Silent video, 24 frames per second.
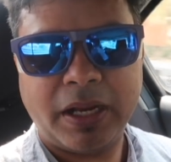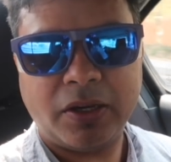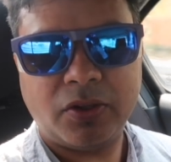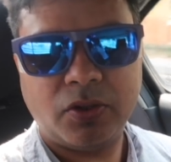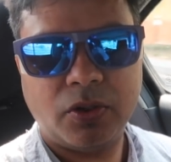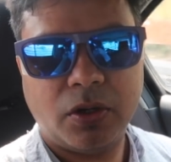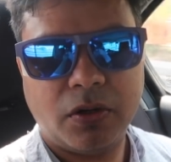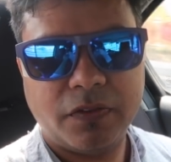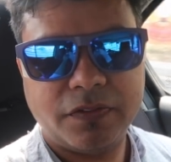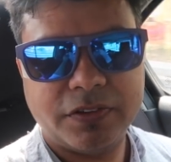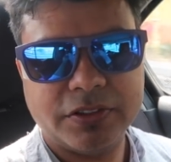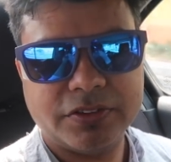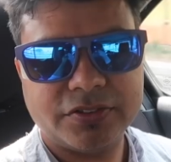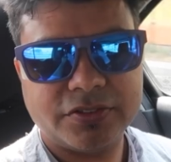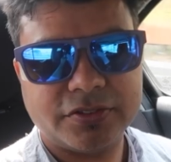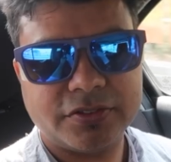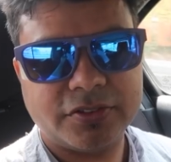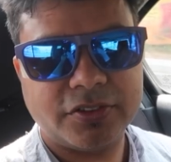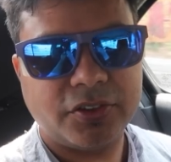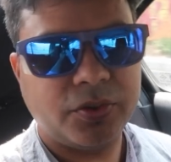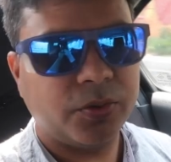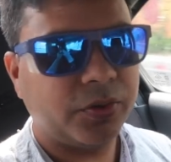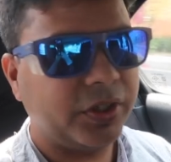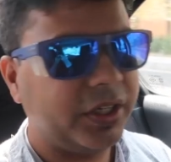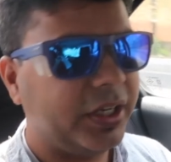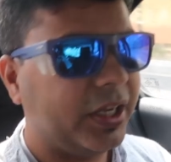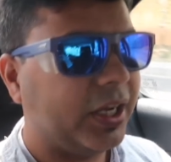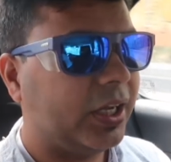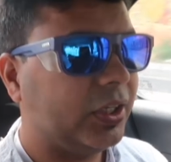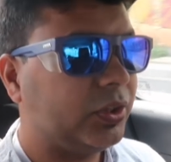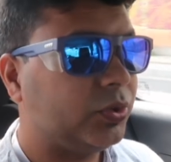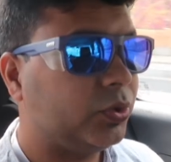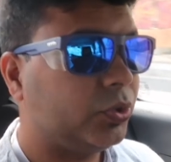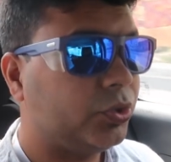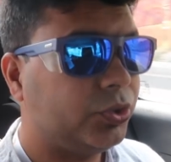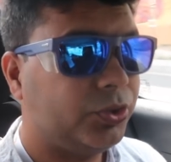बैक टू ऑफिस क्योंकि
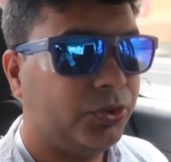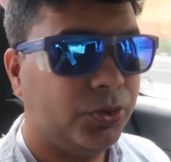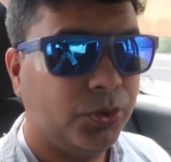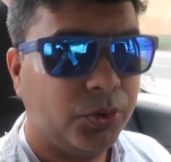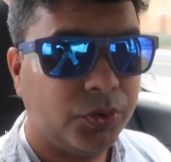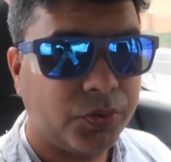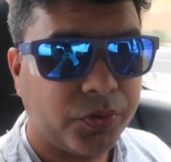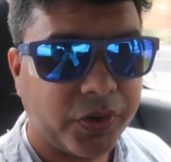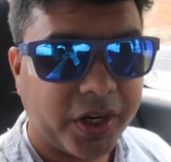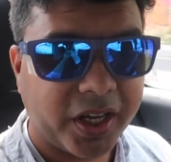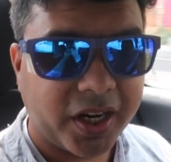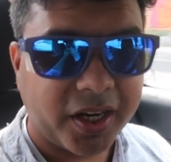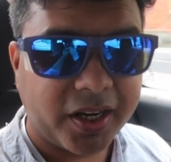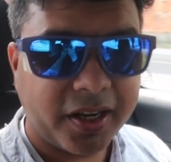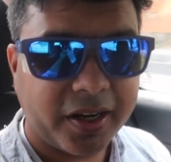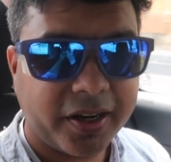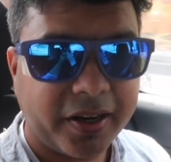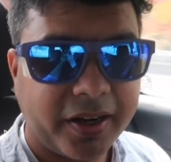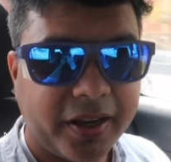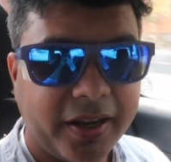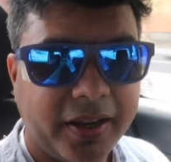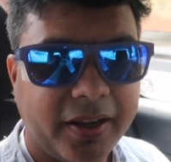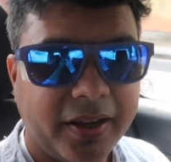आज कुछ शूट वगैरह करना